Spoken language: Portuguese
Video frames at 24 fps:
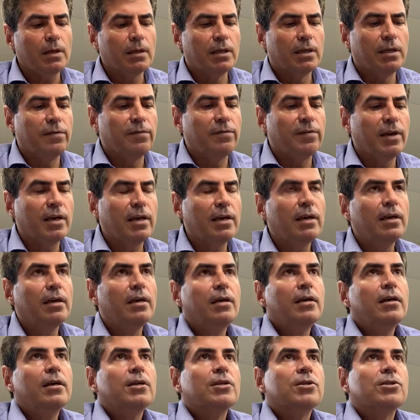que vem,
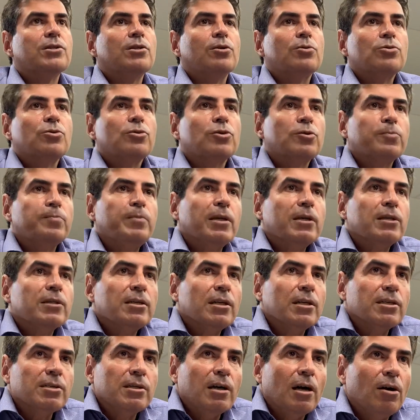estão
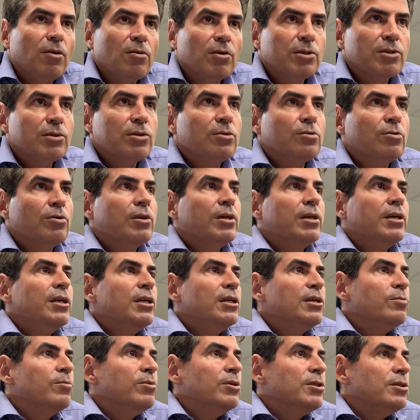suspensas aulas em toda a
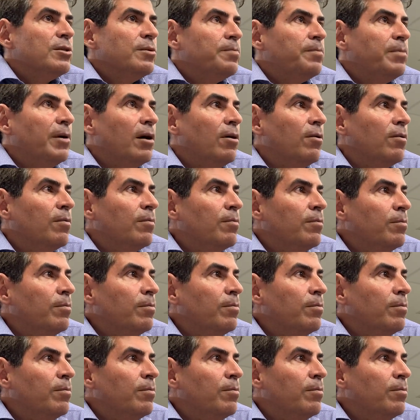rede municipal